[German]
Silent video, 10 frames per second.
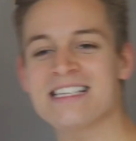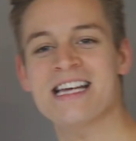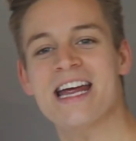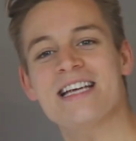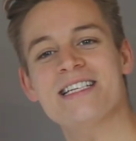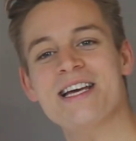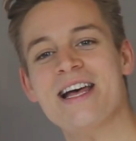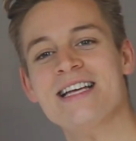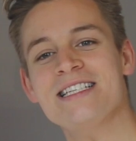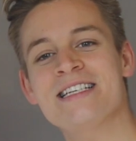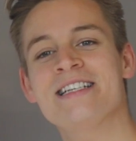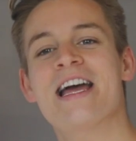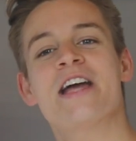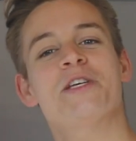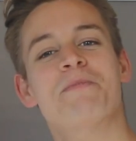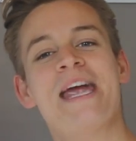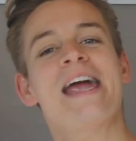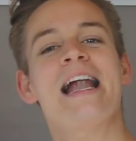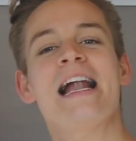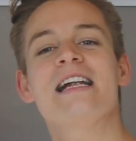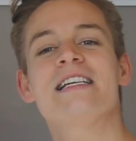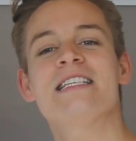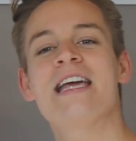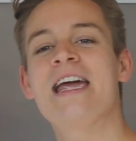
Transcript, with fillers: siehst du es? Da spiegelt.